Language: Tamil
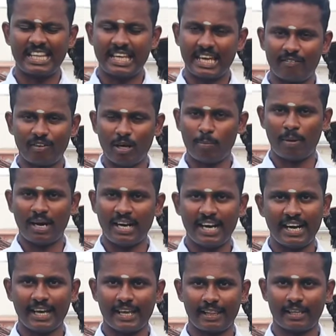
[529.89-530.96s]
இது எவ்வளோ மண்
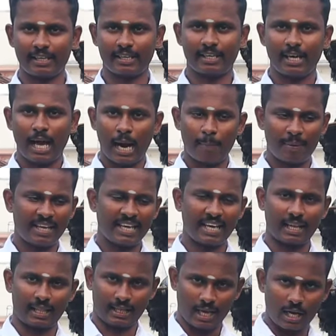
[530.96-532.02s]
எடுக்குது
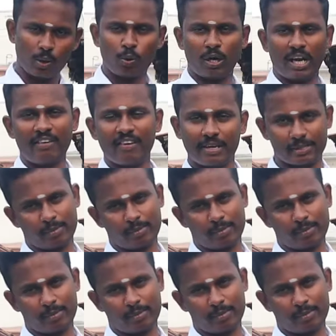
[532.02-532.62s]
அப்படிங்கிறதுக்காக ஒரு லைவ்